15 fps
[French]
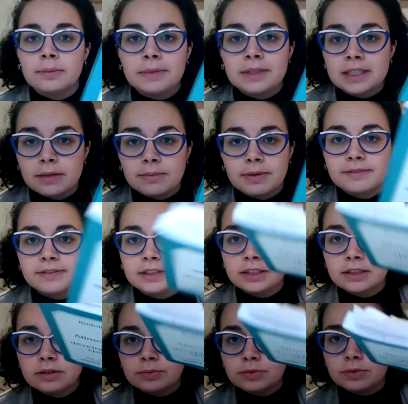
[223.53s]
Mais je l'ai pas
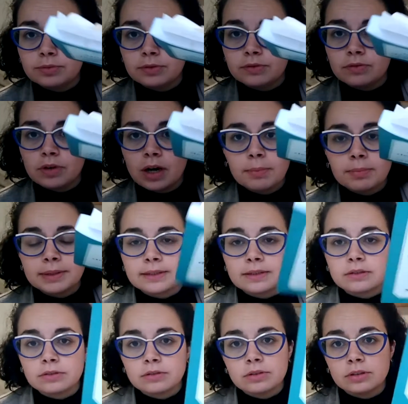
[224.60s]
fini comme tu peux le voir parce
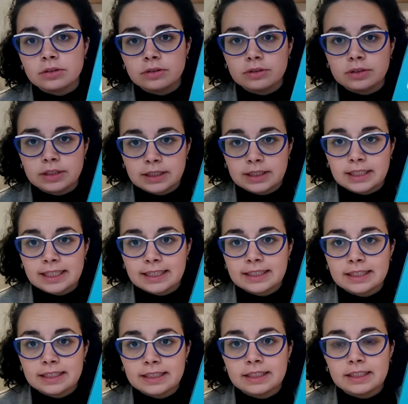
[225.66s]
que c'est
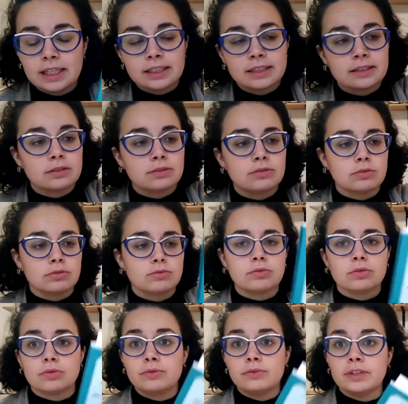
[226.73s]
assez indigeste, surtout
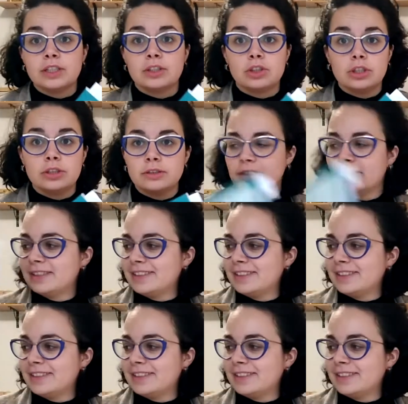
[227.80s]
quand tu fais un jeûne.